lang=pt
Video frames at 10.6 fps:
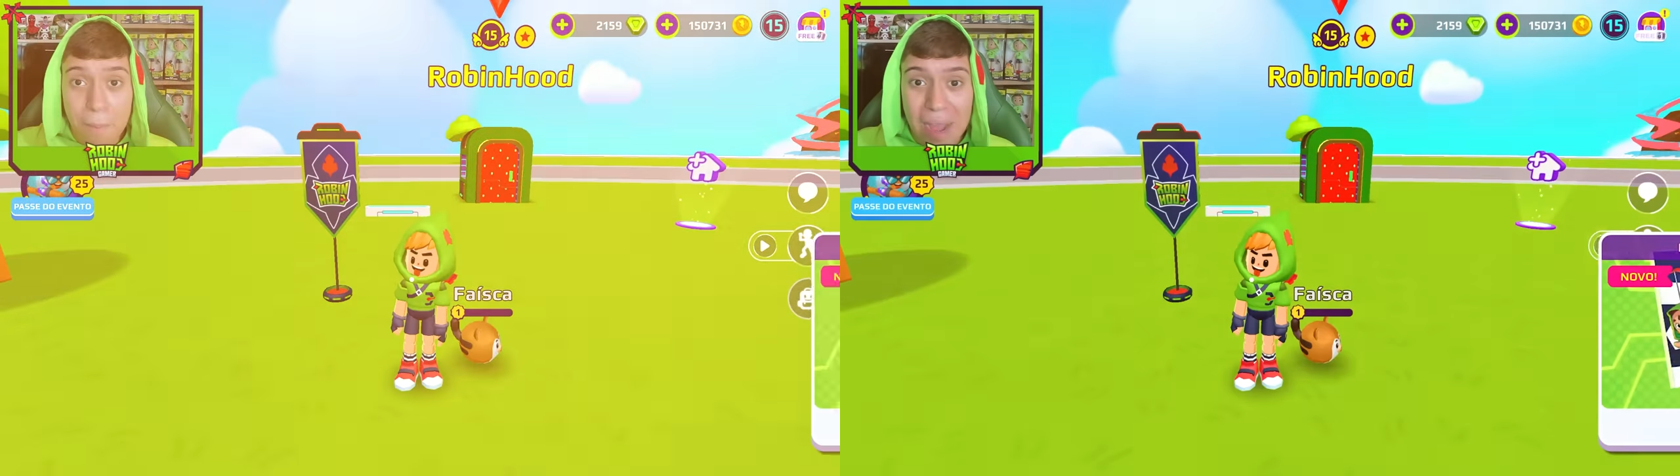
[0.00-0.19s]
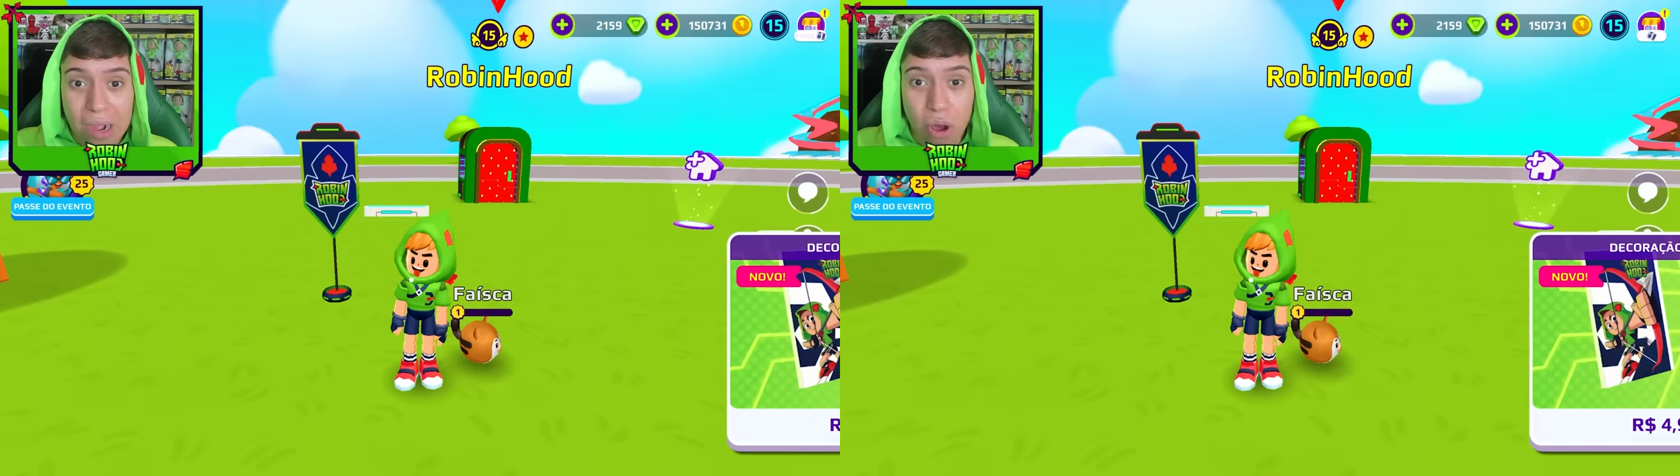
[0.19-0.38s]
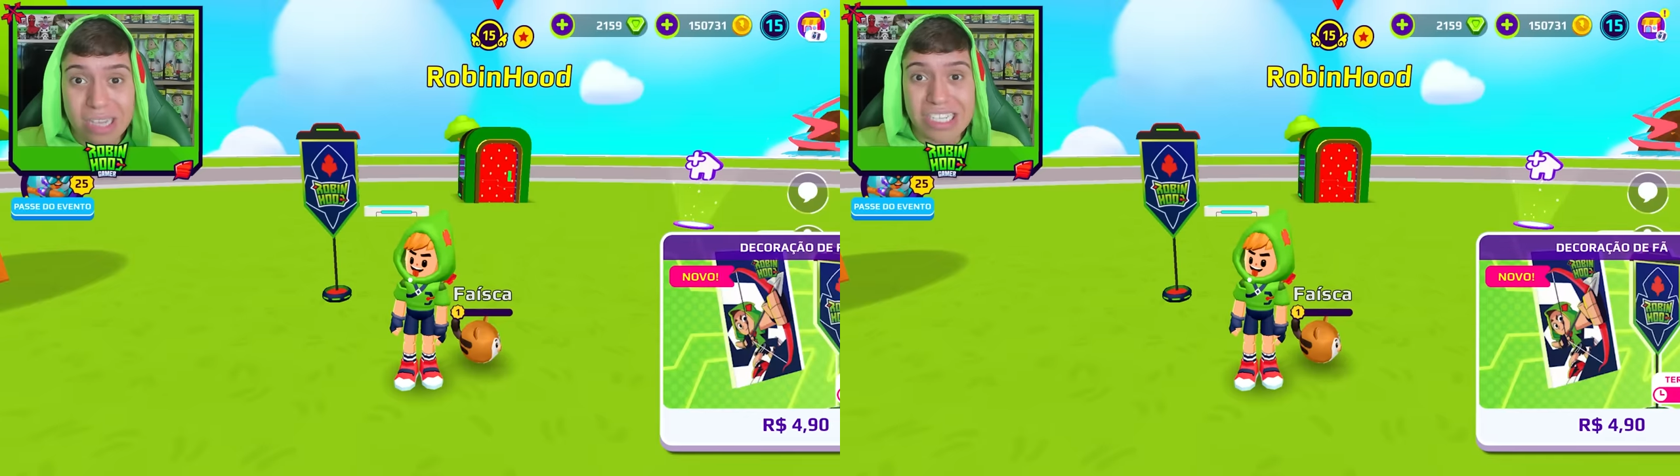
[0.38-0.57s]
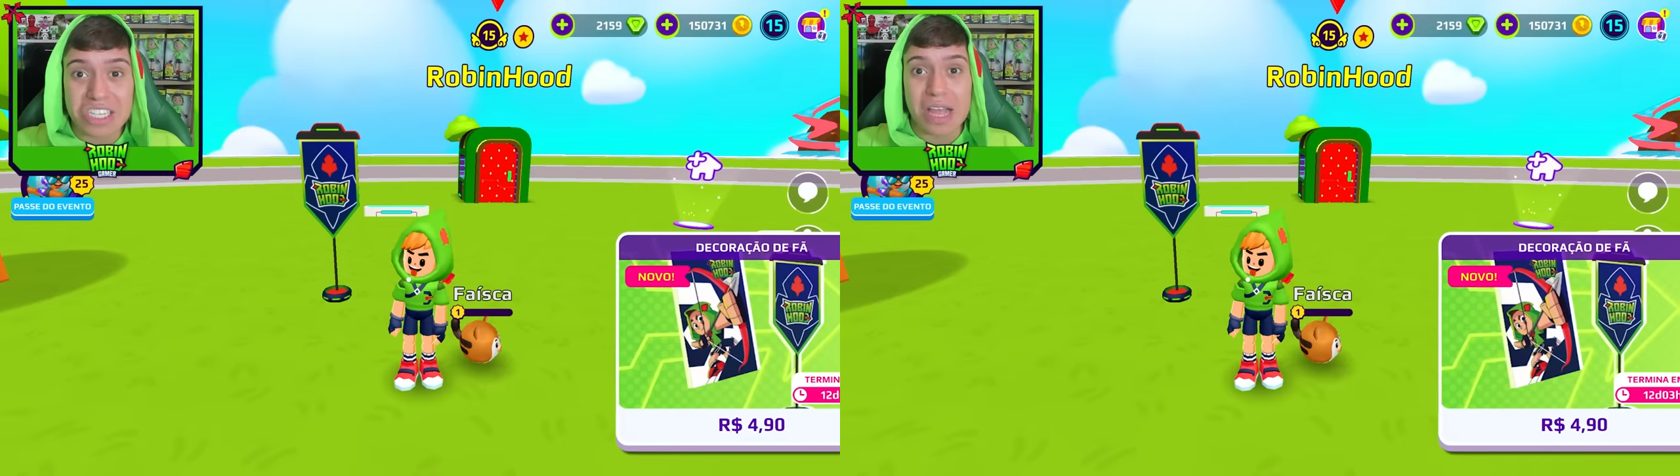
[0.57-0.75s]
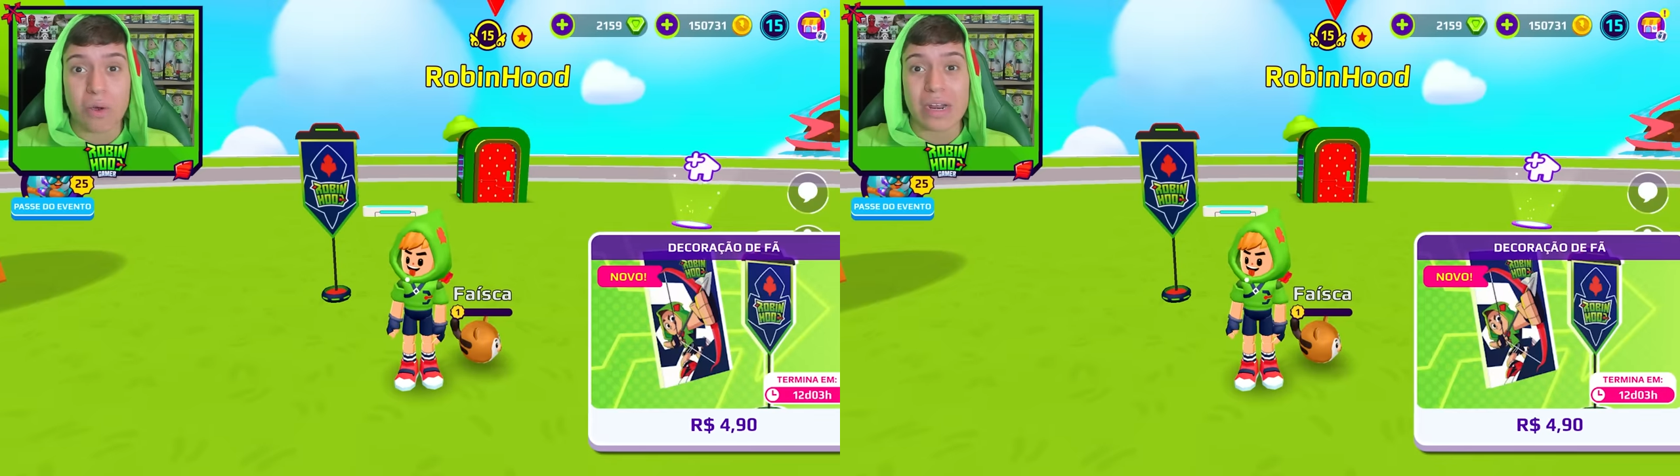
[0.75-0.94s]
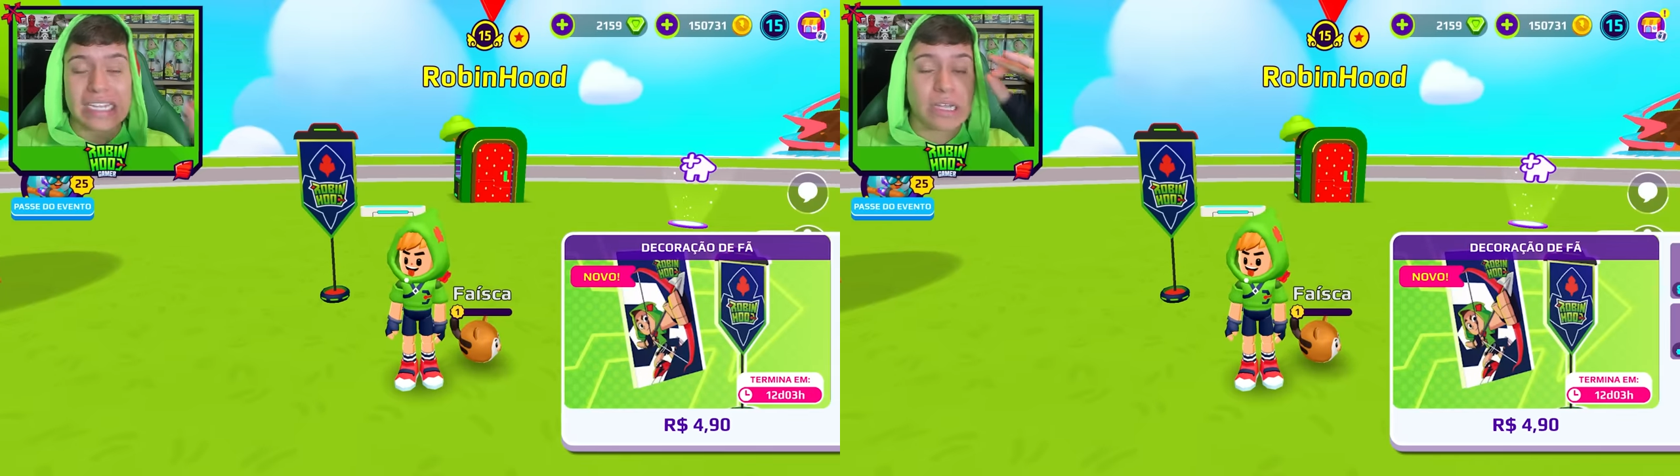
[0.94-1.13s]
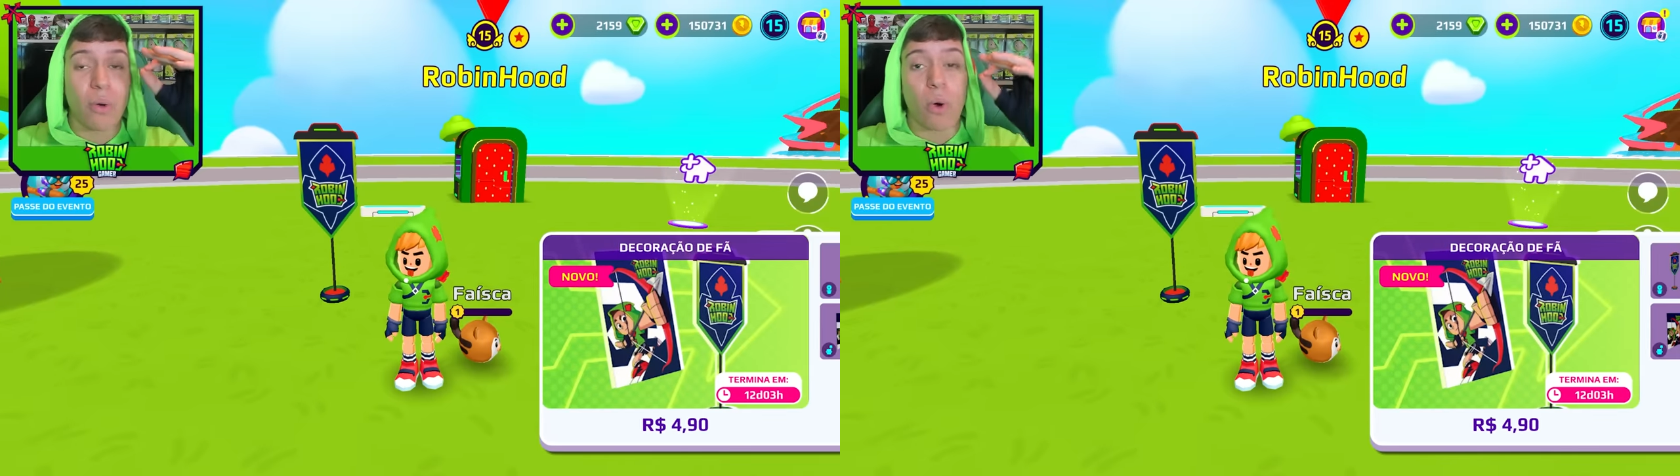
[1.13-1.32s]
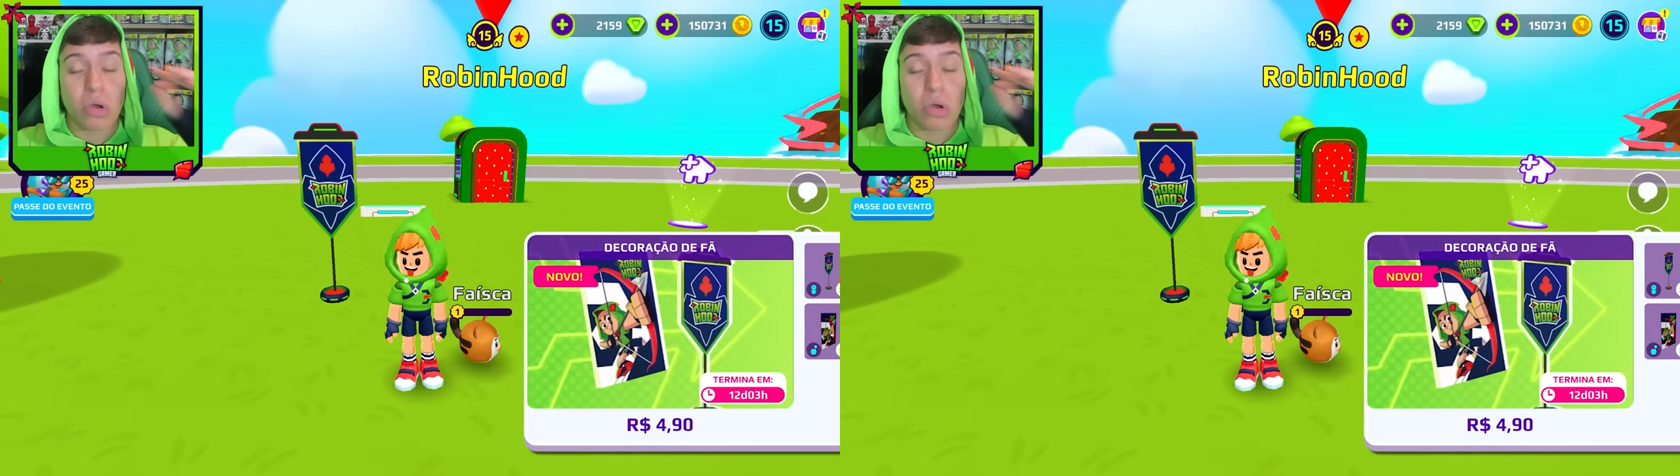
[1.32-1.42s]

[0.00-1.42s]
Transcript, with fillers: o um pacote de decoração